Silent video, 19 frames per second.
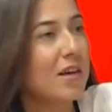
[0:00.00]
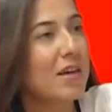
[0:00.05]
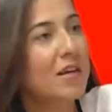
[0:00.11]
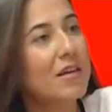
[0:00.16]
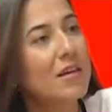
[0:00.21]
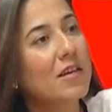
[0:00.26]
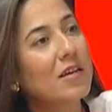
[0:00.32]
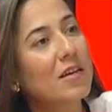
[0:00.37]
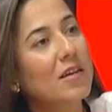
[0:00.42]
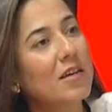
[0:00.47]

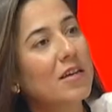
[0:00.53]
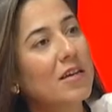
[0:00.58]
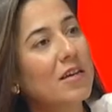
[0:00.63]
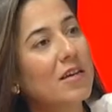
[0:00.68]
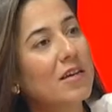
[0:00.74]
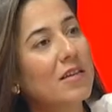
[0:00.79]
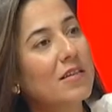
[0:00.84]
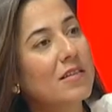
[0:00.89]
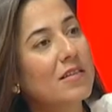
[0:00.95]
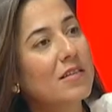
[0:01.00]

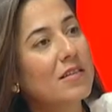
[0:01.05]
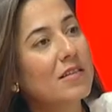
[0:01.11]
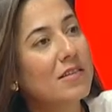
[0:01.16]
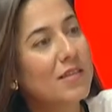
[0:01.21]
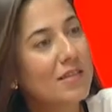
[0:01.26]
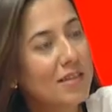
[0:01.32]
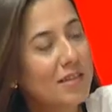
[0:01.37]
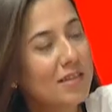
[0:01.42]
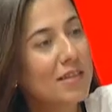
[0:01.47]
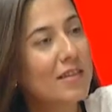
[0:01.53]
e,
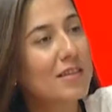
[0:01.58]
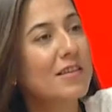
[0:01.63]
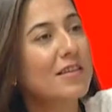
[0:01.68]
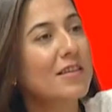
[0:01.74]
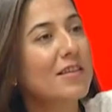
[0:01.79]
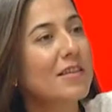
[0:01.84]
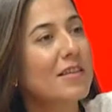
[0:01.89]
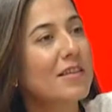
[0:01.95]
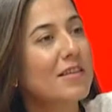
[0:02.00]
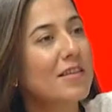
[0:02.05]
nasıl
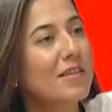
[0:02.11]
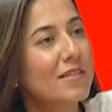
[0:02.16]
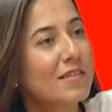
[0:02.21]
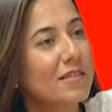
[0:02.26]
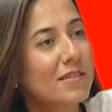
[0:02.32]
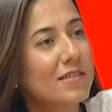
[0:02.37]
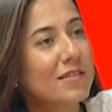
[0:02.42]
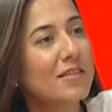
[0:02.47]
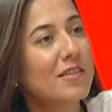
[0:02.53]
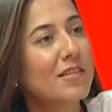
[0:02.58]
e,
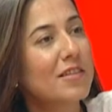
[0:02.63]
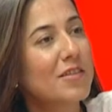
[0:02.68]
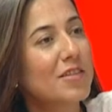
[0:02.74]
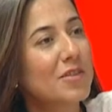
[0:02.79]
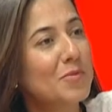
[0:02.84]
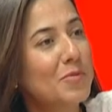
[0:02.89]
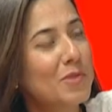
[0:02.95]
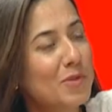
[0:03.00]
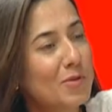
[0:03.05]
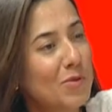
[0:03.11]

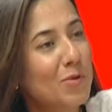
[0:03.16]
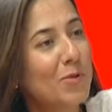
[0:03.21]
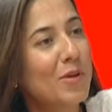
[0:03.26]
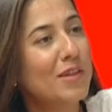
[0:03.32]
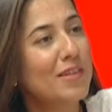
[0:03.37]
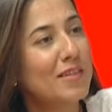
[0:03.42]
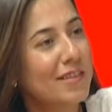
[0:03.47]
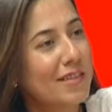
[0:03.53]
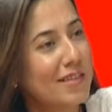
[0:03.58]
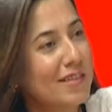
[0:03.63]
yaşımızda
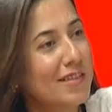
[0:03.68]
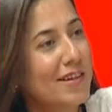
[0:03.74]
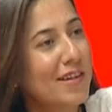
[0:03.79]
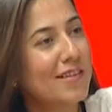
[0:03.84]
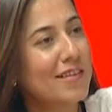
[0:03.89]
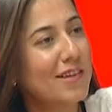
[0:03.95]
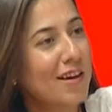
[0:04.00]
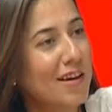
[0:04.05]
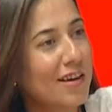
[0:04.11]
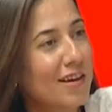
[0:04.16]
olan
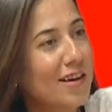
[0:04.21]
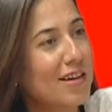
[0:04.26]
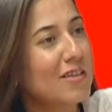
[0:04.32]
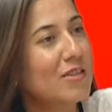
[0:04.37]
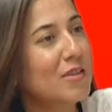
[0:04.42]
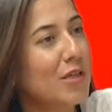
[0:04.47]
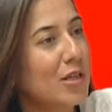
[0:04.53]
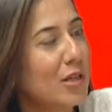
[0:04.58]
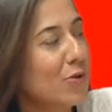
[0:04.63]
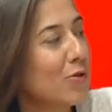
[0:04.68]
insanlarla
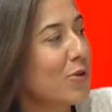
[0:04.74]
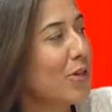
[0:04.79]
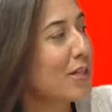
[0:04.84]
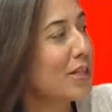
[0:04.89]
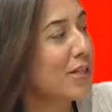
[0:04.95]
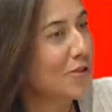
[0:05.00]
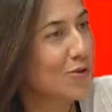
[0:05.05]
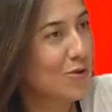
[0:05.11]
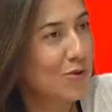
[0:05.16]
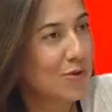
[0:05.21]
diyaloğa
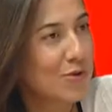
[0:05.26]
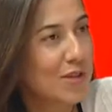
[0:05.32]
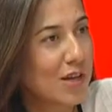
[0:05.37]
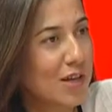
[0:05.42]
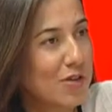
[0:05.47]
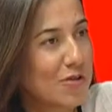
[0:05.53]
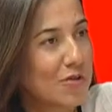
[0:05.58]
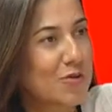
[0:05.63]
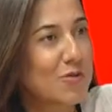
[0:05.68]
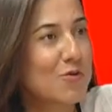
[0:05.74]

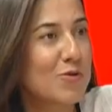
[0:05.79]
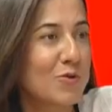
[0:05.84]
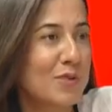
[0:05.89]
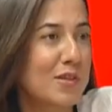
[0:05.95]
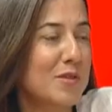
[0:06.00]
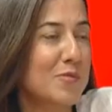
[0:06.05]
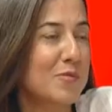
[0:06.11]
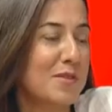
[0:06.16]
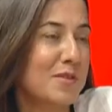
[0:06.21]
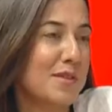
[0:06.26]
geçiyorsak
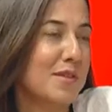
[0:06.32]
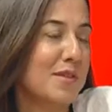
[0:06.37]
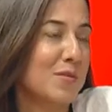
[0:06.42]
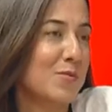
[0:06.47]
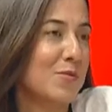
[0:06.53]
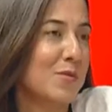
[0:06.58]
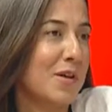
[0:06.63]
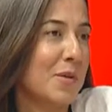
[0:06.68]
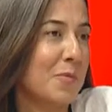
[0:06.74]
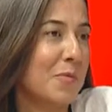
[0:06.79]
çocuklarımızla da
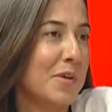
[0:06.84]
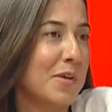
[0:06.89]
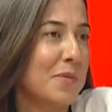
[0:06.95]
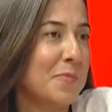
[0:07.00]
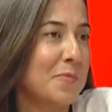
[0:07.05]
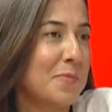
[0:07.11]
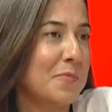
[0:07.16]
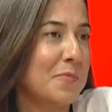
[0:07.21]
bunu yapalım.